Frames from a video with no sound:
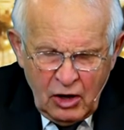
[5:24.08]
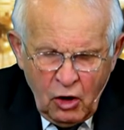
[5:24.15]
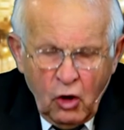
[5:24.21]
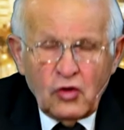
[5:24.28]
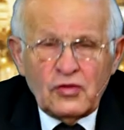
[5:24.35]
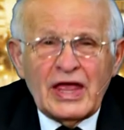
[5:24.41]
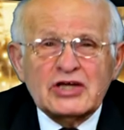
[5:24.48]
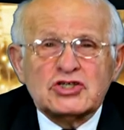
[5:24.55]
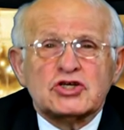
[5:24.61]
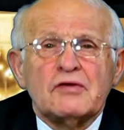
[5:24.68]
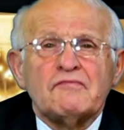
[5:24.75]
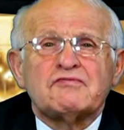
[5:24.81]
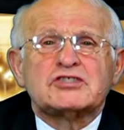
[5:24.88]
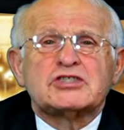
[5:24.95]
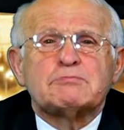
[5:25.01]
O
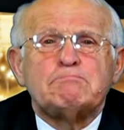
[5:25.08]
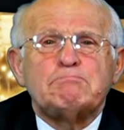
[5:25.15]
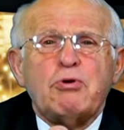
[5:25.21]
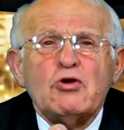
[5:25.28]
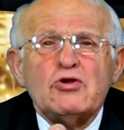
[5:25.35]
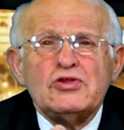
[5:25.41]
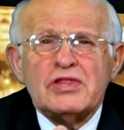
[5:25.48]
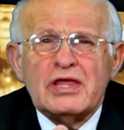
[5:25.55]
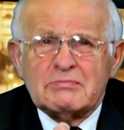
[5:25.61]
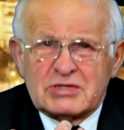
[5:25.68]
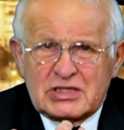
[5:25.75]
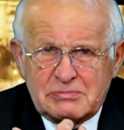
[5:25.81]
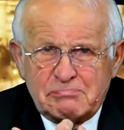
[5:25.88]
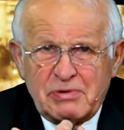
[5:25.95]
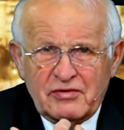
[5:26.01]
naszym wspólnym
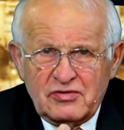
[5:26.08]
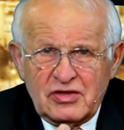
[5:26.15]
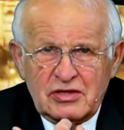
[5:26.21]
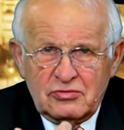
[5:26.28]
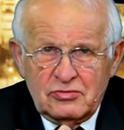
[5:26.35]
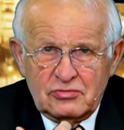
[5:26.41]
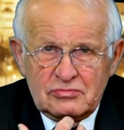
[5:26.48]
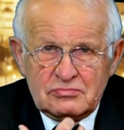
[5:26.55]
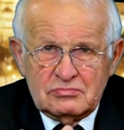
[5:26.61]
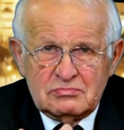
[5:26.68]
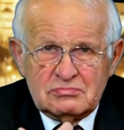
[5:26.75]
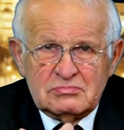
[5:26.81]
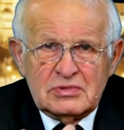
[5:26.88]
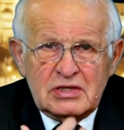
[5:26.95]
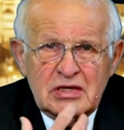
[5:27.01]
zbawieniu.
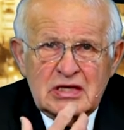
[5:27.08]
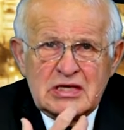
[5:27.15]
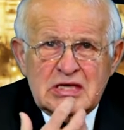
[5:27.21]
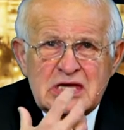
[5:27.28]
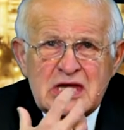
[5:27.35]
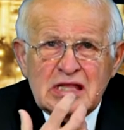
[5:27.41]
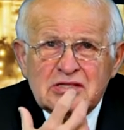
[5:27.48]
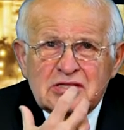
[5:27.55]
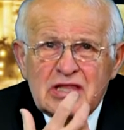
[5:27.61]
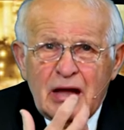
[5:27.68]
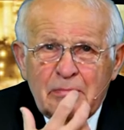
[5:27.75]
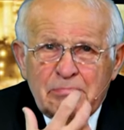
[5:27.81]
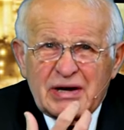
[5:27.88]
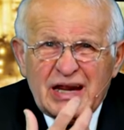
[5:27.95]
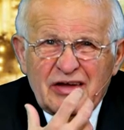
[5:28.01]
I
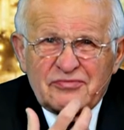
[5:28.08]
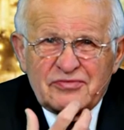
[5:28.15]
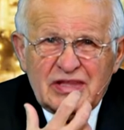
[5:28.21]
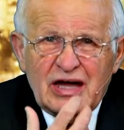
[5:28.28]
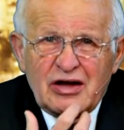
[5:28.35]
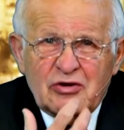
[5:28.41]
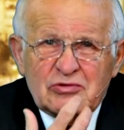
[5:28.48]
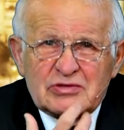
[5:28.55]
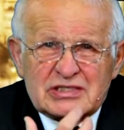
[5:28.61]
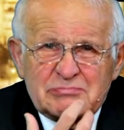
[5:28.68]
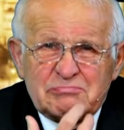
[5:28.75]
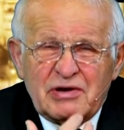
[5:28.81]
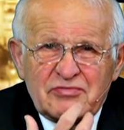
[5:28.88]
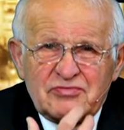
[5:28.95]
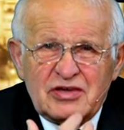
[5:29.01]
jedna prawda o
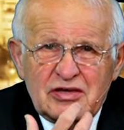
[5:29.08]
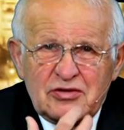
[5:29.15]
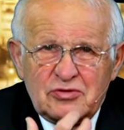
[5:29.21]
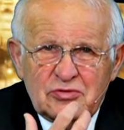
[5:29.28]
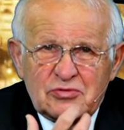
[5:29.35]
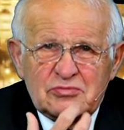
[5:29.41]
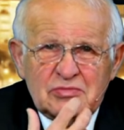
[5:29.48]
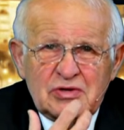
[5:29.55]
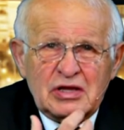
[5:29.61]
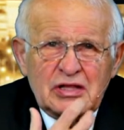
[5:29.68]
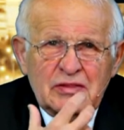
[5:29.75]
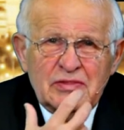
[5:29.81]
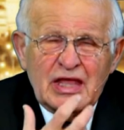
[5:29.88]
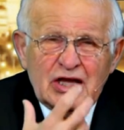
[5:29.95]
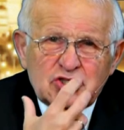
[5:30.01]
zbawieniu.
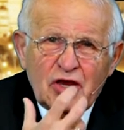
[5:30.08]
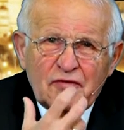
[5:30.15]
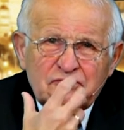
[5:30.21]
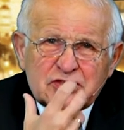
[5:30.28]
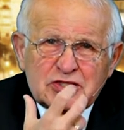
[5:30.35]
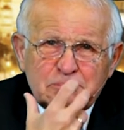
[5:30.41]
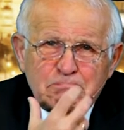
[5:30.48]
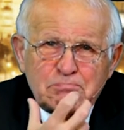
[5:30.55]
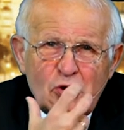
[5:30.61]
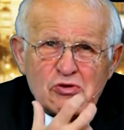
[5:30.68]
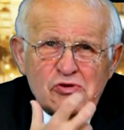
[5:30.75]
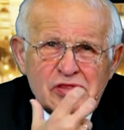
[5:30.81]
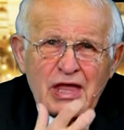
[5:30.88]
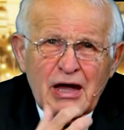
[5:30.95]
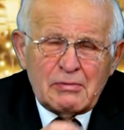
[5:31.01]
Nasza
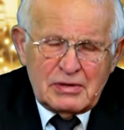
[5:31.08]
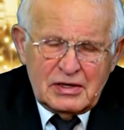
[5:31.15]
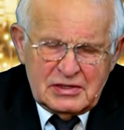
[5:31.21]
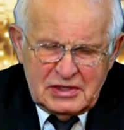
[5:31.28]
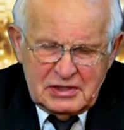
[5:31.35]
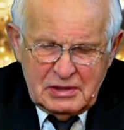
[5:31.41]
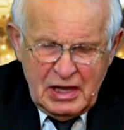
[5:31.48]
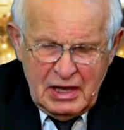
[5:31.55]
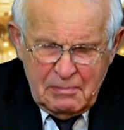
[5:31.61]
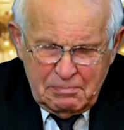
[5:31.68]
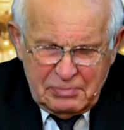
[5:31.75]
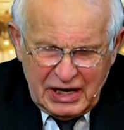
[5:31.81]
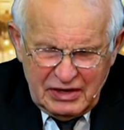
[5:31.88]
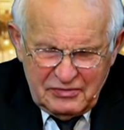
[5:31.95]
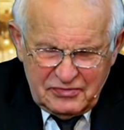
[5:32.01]
wspólna
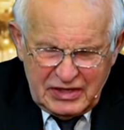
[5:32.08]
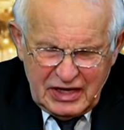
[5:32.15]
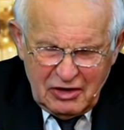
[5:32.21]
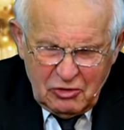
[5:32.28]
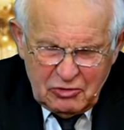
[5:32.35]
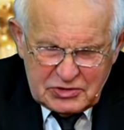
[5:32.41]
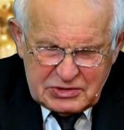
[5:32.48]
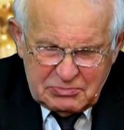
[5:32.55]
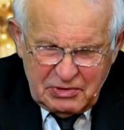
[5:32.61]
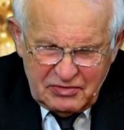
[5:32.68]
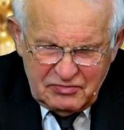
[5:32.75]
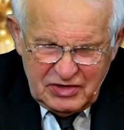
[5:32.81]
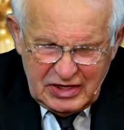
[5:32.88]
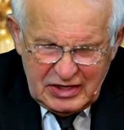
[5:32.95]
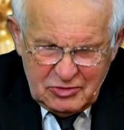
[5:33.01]
prawda o
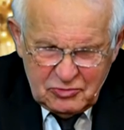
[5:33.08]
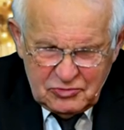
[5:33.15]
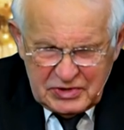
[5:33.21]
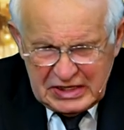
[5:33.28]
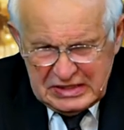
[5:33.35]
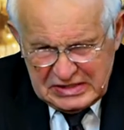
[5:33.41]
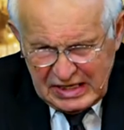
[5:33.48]
zbawieniu. To jest